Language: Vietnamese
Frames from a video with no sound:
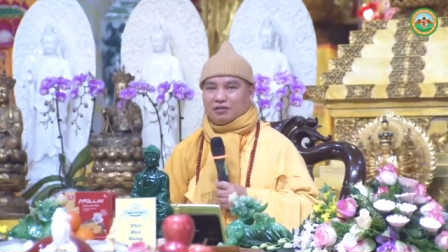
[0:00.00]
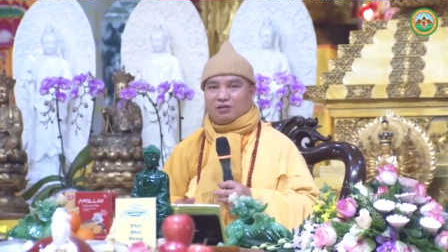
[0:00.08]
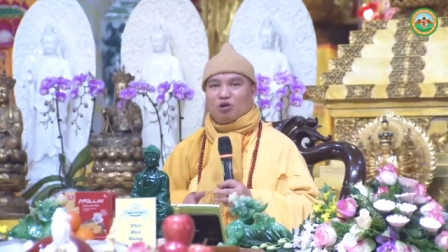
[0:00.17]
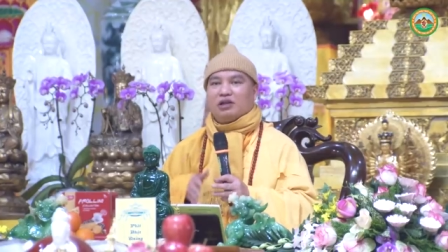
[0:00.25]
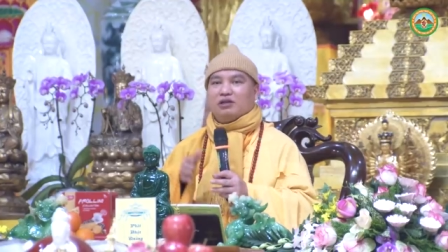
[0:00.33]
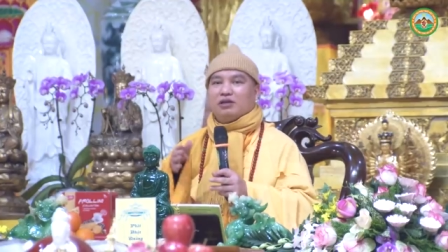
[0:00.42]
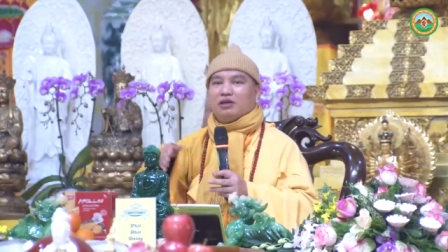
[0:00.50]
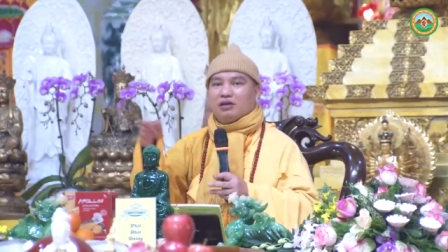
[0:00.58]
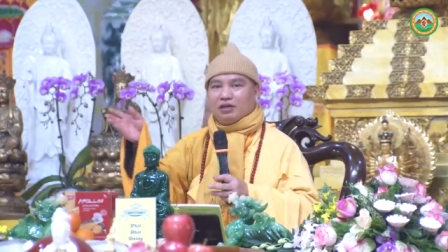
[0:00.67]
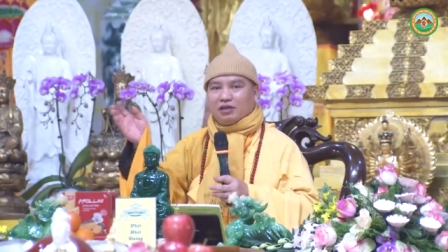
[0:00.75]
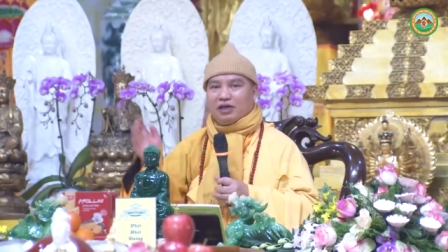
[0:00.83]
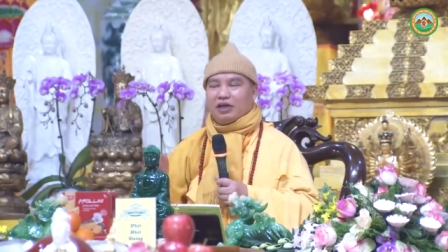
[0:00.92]
tuần tự
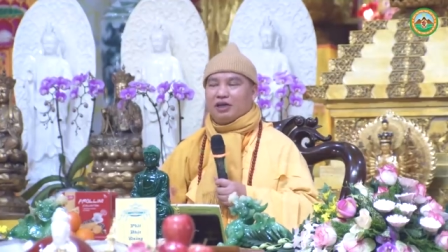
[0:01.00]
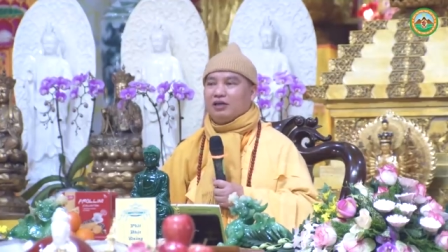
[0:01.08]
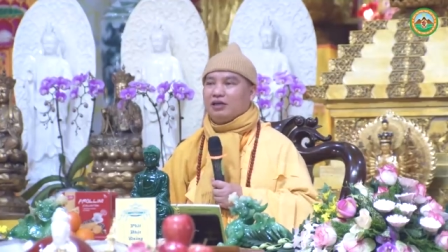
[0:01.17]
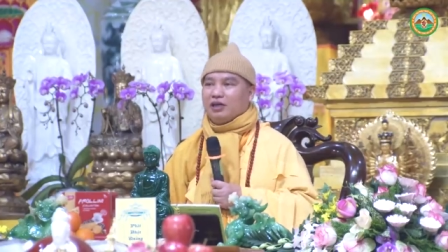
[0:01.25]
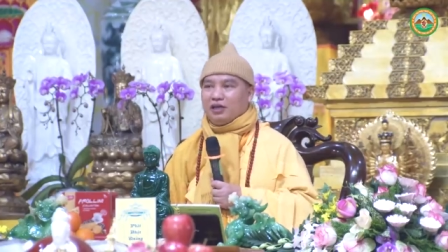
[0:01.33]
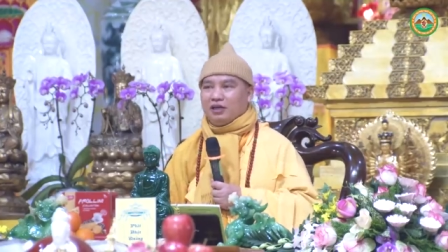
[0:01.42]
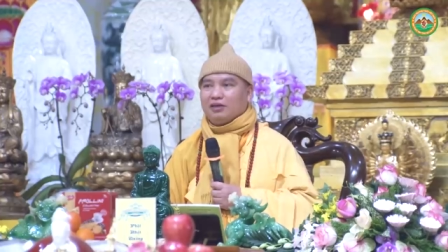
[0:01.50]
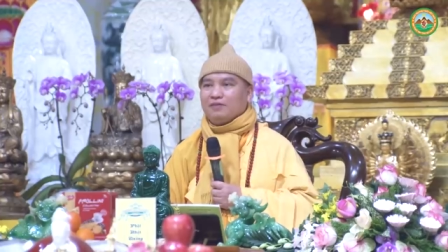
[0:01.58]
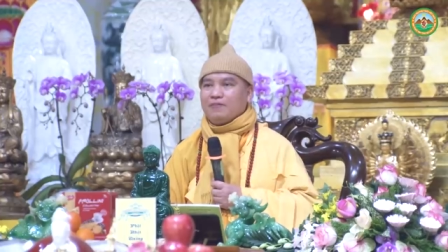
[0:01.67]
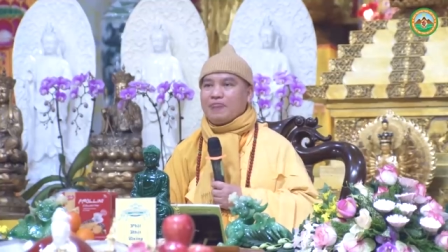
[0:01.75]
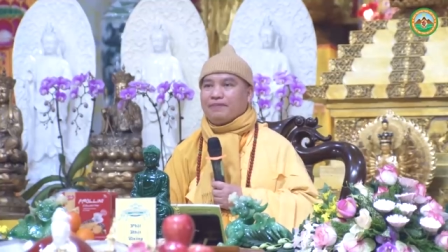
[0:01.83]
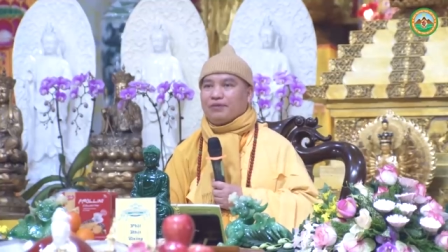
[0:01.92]
như thế để đi
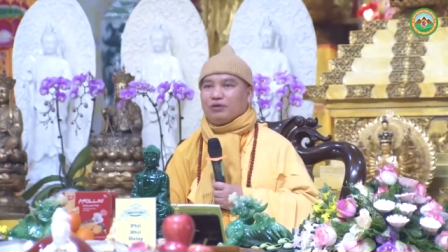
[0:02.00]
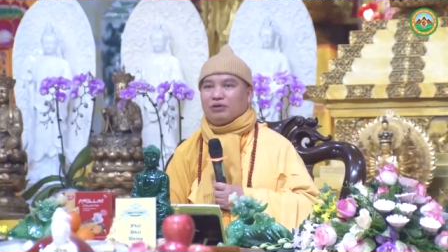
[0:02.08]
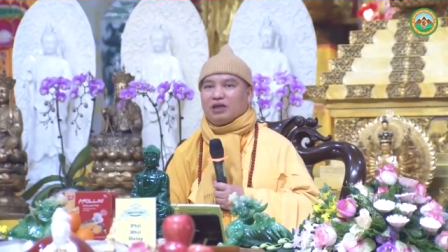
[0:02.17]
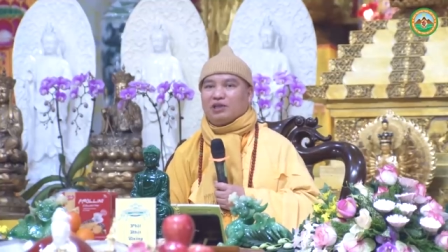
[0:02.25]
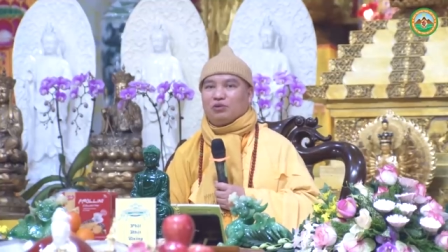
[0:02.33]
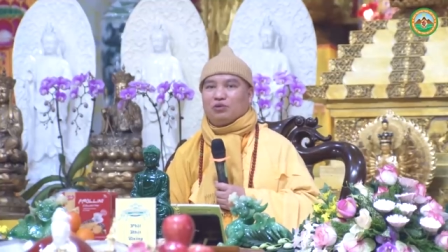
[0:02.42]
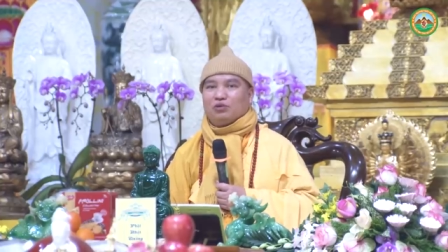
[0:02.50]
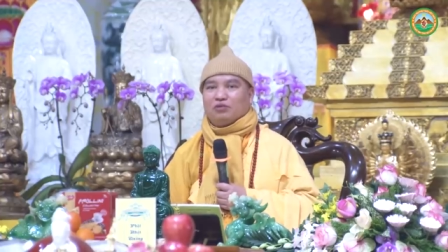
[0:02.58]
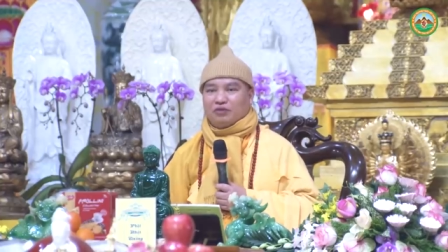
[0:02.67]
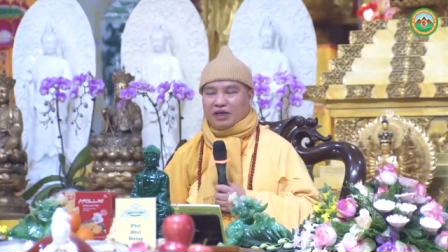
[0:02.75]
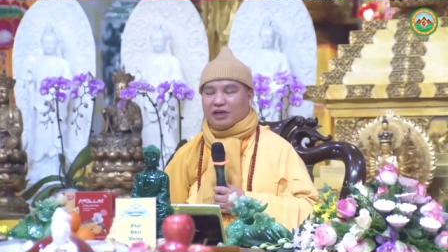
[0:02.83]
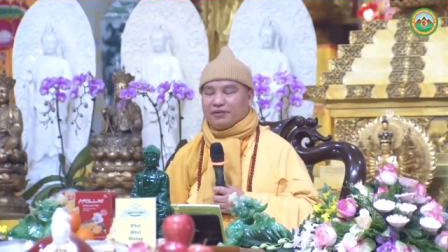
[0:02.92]
chúng ta tu
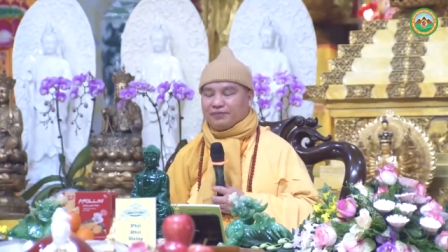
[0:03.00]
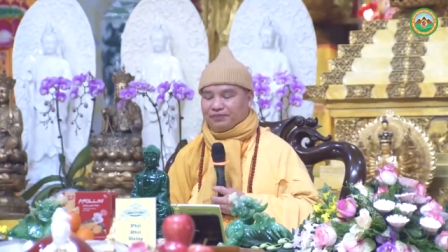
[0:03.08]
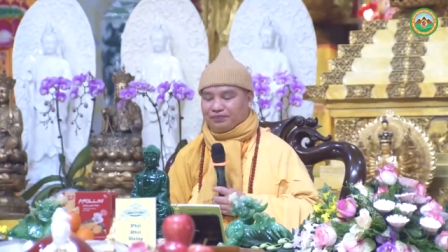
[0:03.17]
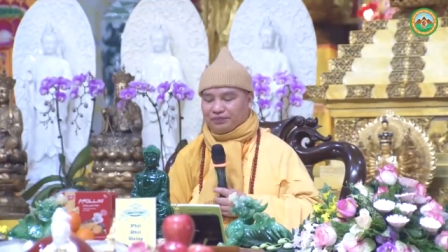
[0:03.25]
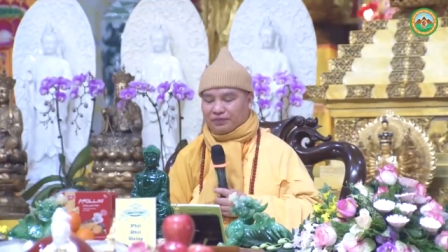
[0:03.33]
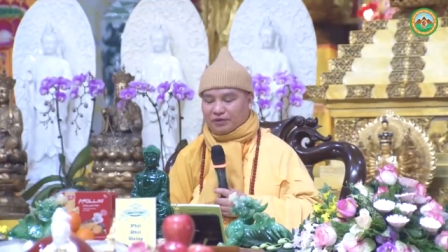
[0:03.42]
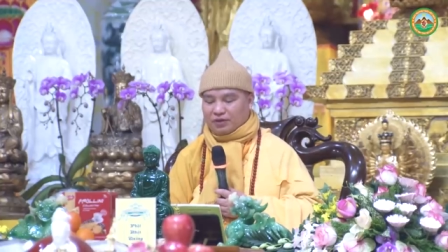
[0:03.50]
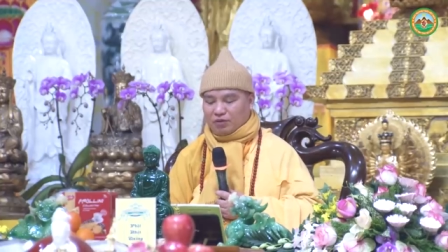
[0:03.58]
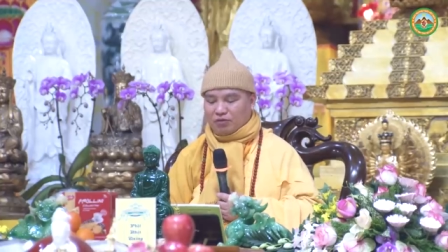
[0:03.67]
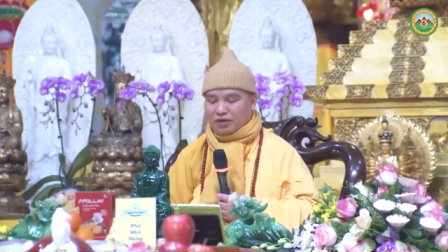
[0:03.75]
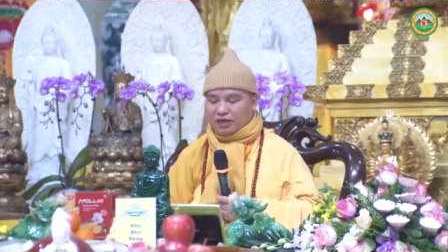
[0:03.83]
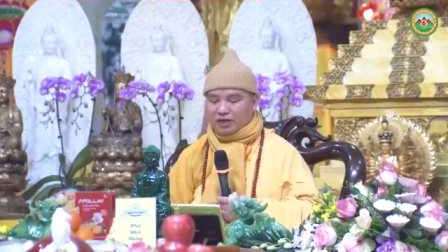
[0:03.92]
cũng vậy
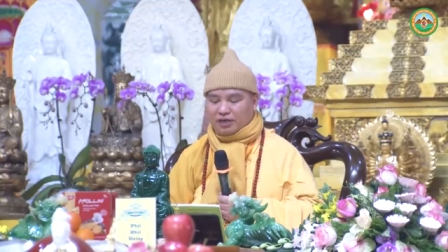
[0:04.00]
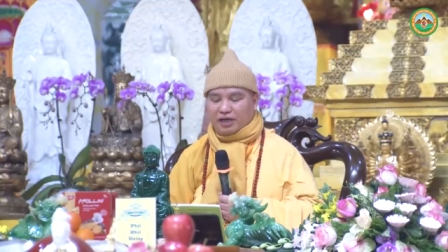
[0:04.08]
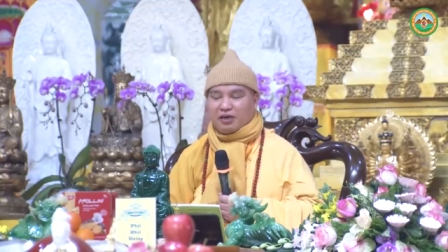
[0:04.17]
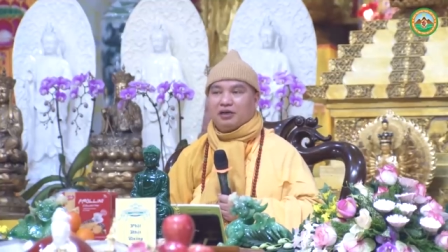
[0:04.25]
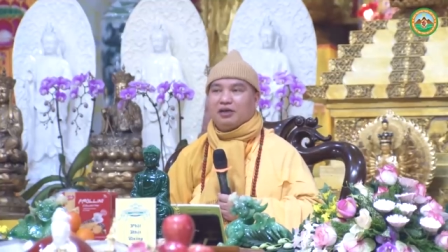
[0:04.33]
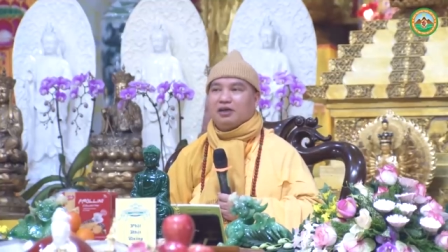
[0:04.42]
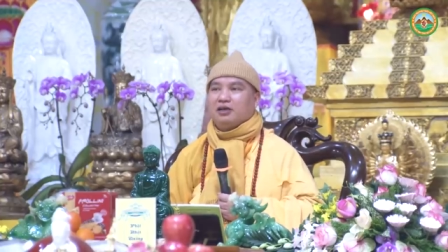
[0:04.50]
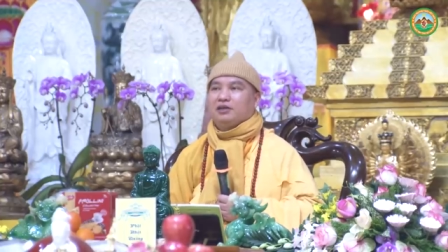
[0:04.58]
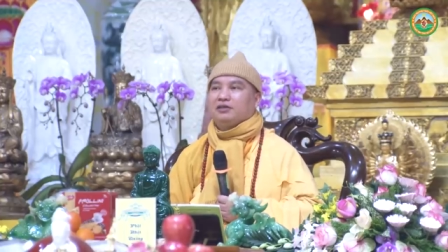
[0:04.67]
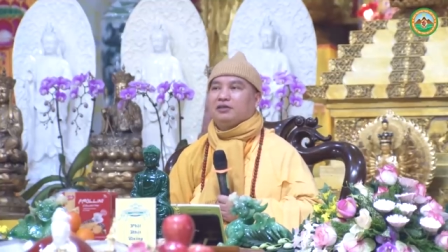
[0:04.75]
cũng à, nên à,